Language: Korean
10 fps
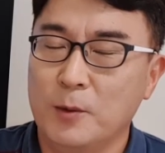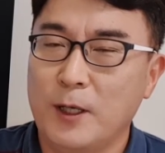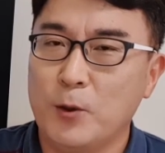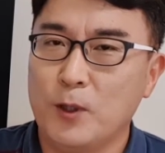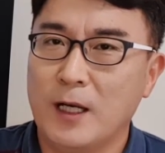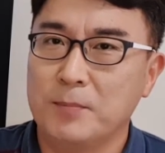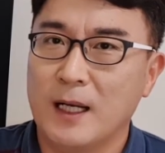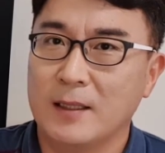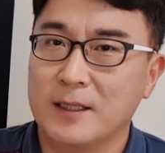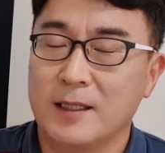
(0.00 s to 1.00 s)
활용
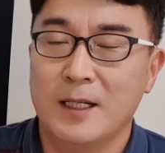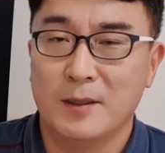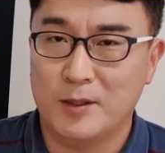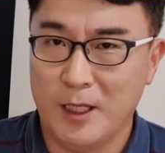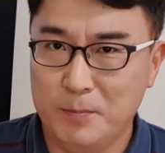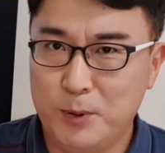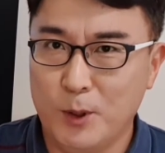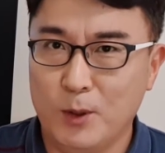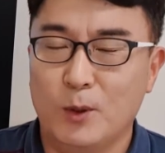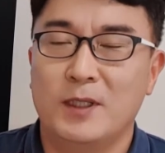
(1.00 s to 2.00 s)
감각을
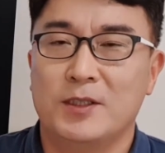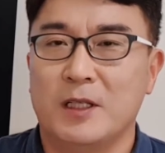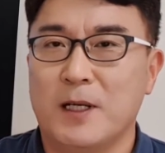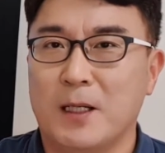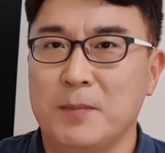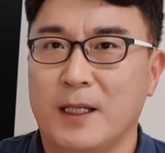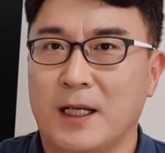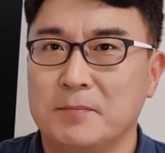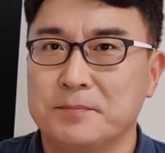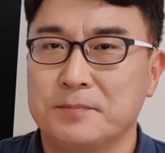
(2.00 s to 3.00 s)
대폭 올리시기 바랍니다.